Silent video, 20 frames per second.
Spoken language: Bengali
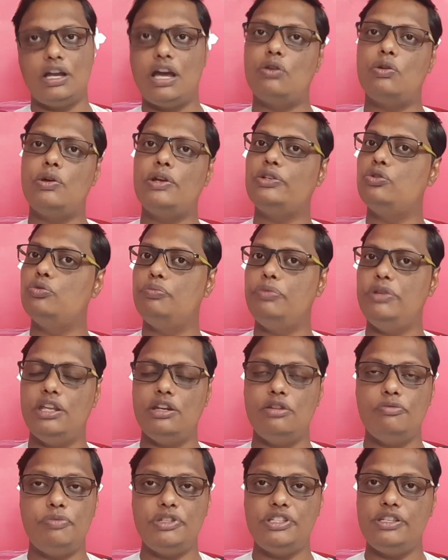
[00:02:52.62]
কারো একটু
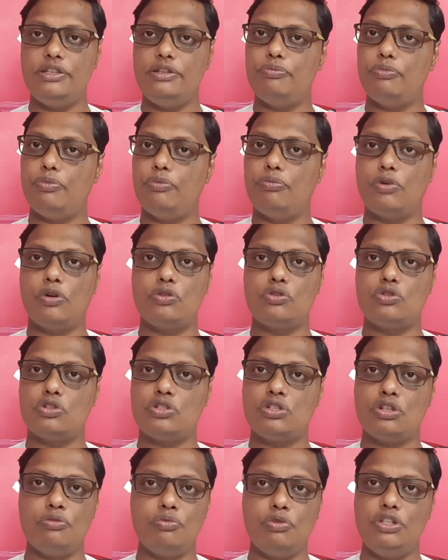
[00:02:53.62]
পিএনটিসি
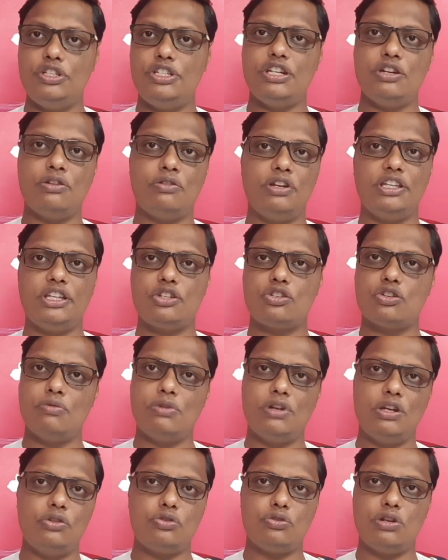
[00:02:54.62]
পরচর্চায় বলছি না অনেকে
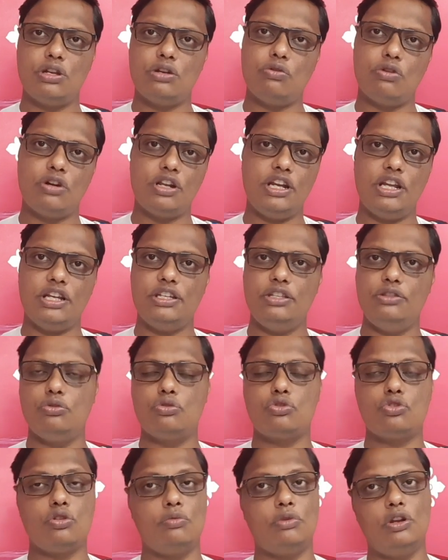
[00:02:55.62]
সমালোচনা করে না
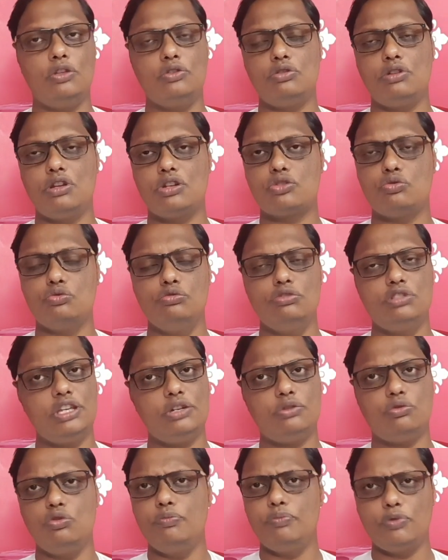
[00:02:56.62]
কিন্তু সমালোচনা
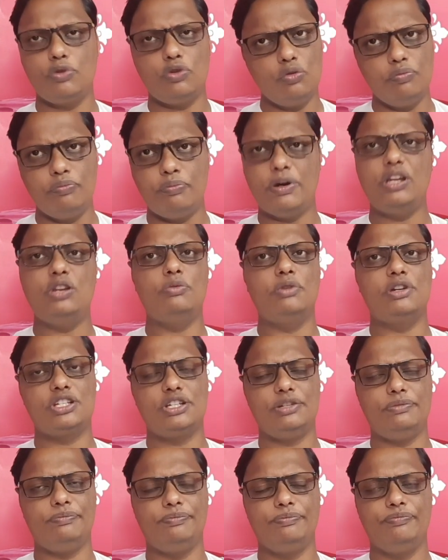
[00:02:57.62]
শুনতে খুব খুব
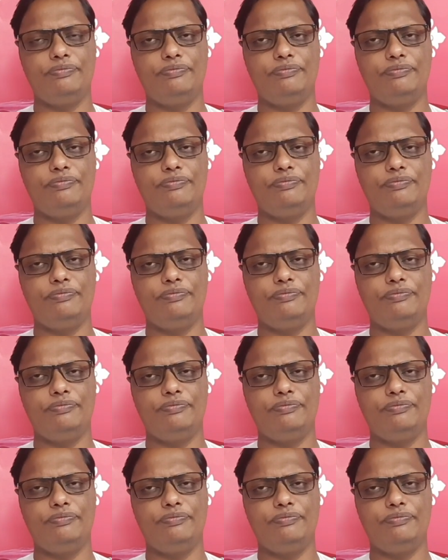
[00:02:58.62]
ভালোবাসে